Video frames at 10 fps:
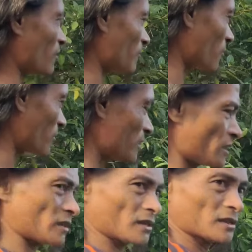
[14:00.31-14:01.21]
Maganda rin
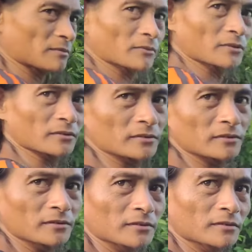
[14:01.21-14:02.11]
yan kasi
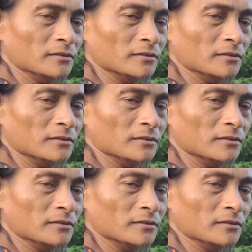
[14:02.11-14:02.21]
pinakikinggan mo